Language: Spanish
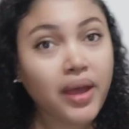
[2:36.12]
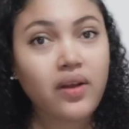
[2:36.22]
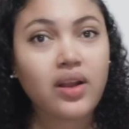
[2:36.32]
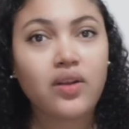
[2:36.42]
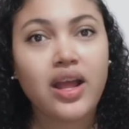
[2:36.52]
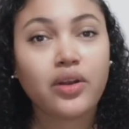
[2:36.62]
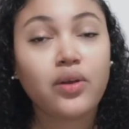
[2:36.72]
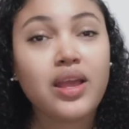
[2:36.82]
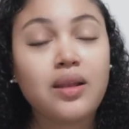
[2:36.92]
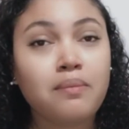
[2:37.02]
Pero a lo
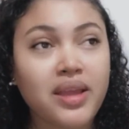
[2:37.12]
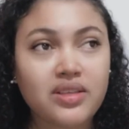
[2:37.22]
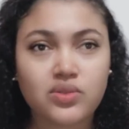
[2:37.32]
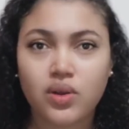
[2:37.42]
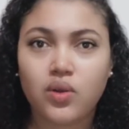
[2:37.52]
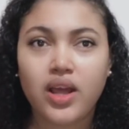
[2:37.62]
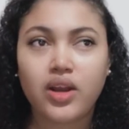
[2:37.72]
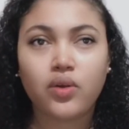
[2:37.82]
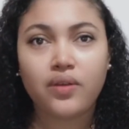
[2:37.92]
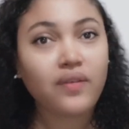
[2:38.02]
largo del mes o a lo
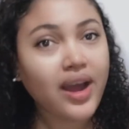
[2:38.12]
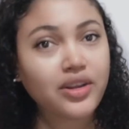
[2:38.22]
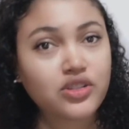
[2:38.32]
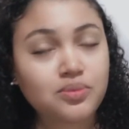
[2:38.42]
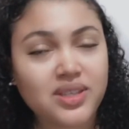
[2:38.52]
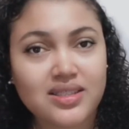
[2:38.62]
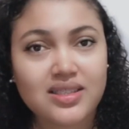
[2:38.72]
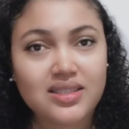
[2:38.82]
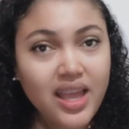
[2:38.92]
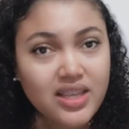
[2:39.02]
largo de varios
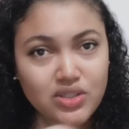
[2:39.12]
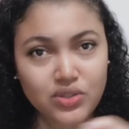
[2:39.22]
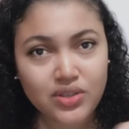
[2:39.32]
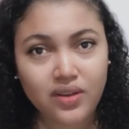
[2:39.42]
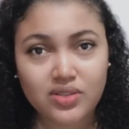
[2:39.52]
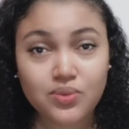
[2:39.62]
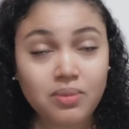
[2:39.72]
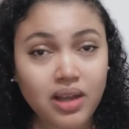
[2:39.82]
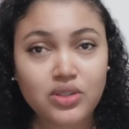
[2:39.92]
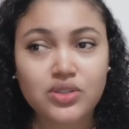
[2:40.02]
meses, eso se va
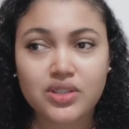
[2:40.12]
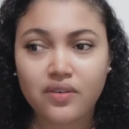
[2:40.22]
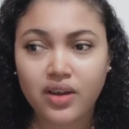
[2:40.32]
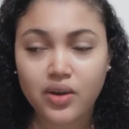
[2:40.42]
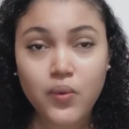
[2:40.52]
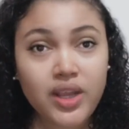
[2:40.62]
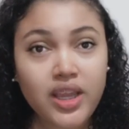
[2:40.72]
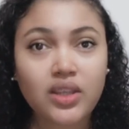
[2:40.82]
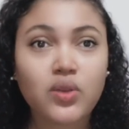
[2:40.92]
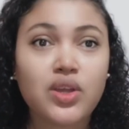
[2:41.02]
sumando, se va
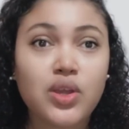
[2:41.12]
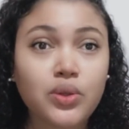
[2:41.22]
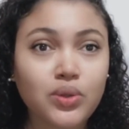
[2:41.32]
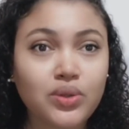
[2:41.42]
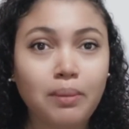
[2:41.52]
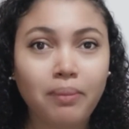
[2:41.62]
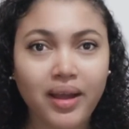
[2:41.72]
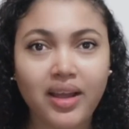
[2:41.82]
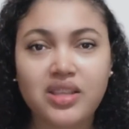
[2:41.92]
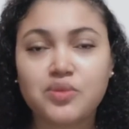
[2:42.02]
reuniendo y YouTube te
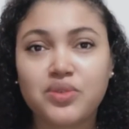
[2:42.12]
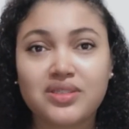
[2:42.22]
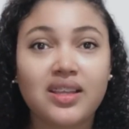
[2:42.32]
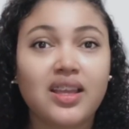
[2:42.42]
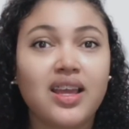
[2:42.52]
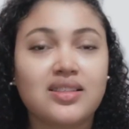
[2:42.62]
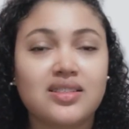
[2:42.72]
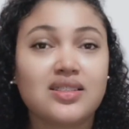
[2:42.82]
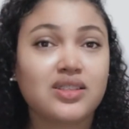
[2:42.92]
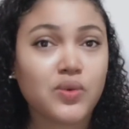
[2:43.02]
paga después de que
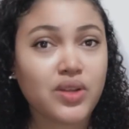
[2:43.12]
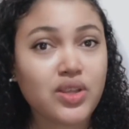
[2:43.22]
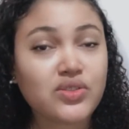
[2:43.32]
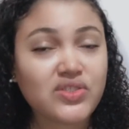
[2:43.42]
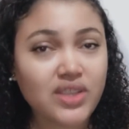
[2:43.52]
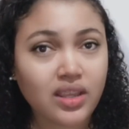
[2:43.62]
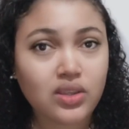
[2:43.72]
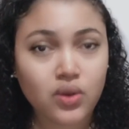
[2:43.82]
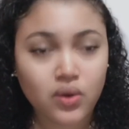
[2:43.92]
hayas reunido 100